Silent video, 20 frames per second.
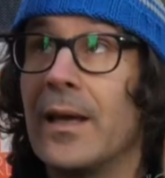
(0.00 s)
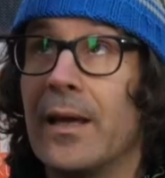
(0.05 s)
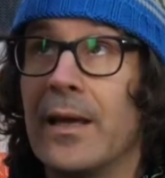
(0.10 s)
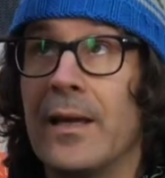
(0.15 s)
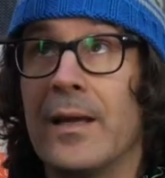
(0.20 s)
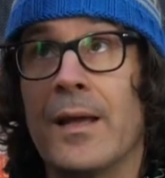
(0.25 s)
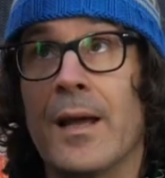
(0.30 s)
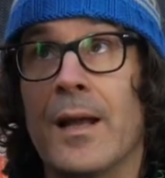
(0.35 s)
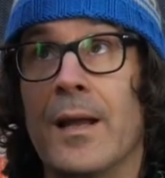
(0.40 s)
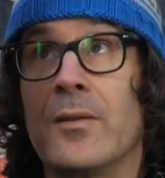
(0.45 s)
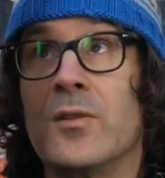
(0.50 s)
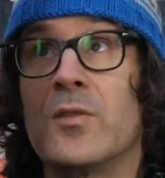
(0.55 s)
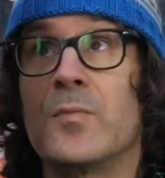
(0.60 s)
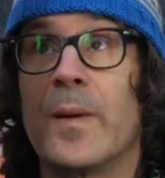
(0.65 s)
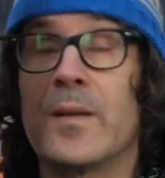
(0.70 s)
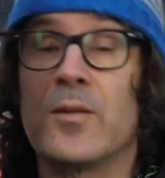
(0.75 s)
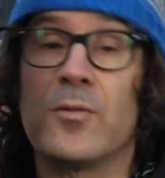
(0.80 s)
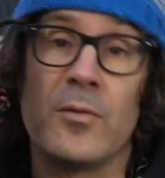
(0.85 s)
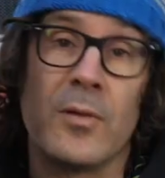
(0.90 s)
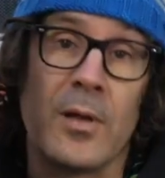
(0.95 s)
et elle a une
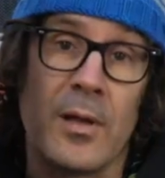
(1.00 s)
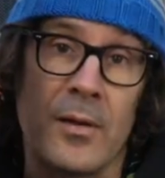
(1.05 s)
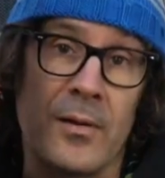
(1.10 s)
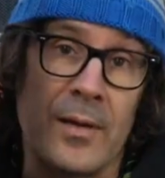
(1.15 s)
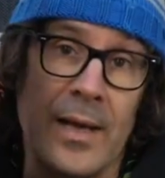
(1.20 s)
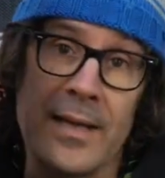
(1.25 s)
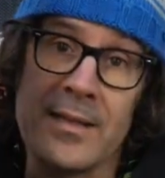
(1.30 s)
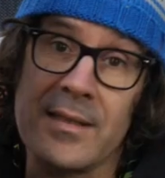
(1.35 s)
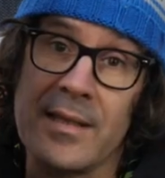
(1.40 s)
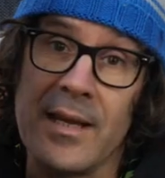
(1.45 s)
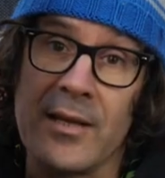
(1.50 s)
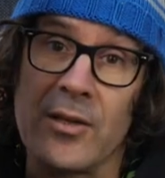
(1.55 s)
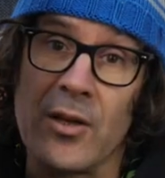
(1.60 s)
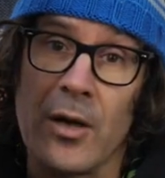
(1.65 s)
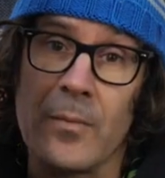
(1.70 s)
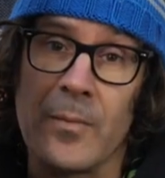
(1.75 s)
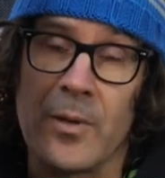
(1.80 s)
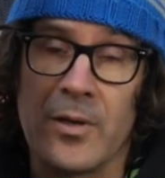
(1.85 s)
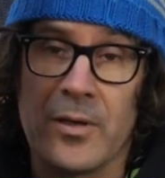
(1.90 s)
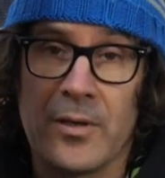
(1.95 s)
spatule euh, assez
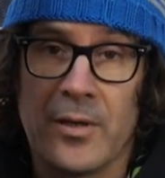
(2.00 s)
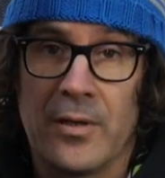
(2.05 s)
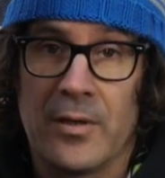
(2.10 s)
énorme,